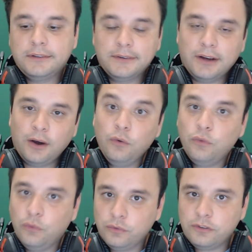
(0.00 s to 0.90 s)

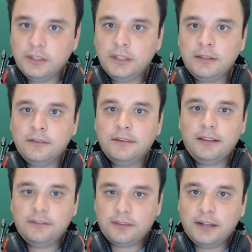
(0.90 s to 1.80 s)
alguns que
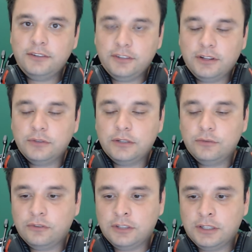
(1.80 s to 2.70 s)
tem sites que estão
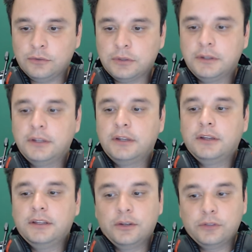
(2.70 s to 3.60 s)
deduzindo
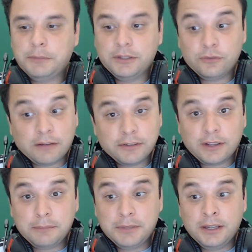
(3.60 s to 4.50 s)
e eu também não estava
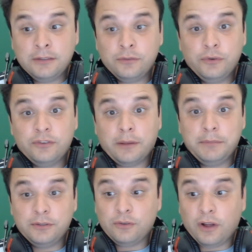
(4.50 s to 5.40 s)
sabendo, fui
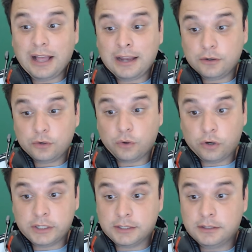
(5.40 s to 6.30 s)
saber só
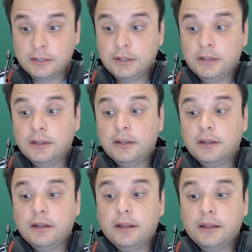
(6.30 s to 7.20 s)
agora.
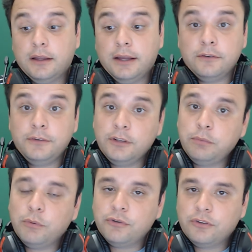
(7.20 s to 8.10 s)
É, ela fez a
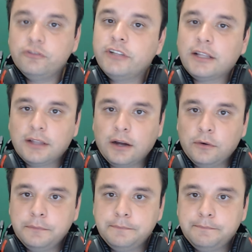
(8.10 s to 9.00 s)
promoção de
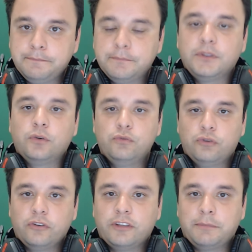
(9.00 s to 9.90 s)
Natal, com
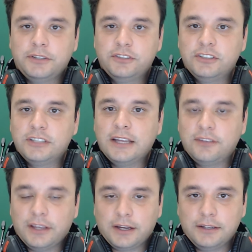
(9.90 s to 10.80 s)
jogos a partir de
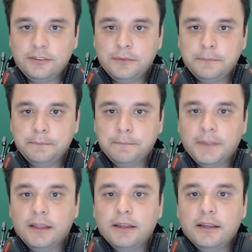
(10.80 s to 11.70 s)
10 reais.
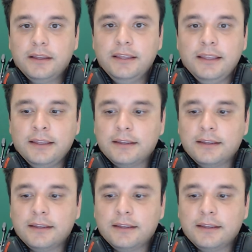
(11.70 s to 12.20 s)
E,